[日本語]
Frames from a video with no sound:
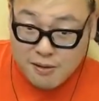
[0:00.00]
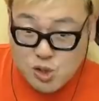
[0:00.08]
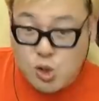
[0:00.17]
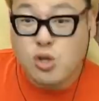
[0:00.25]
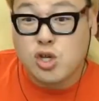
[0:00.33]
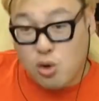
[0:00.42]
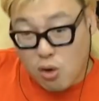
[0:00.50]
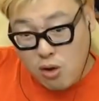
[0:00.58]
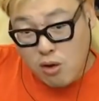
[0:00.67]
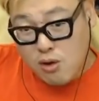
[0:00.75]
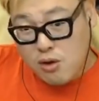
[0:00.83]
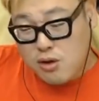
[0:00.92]
そうで
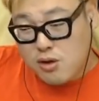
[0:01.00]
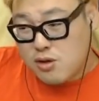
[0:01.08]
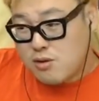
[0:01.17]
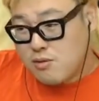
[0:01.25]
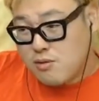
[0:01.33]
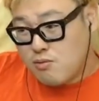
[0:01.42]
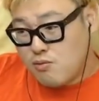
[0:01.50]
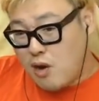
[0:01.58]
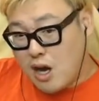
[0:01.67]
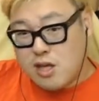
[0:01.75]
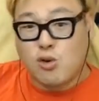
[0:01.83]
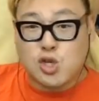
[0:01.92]
しょ
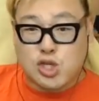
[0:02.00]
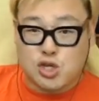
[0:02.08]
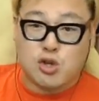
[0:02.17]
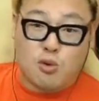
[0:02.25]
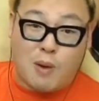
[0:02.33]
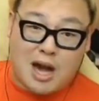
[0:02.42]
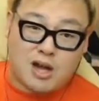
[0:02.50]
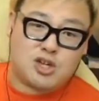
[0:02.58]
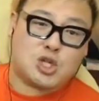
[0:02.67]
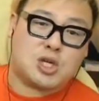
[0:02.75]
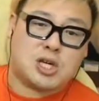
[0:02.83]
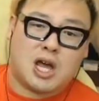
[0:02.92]
悪いことする人って悪い
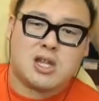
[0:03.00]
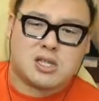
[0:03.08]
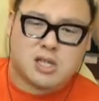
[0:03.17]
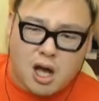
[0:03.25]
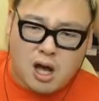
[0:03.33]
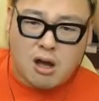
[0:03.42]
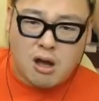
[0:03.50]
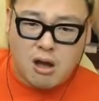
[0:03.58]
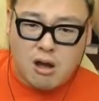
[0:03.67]
人じゃないですか。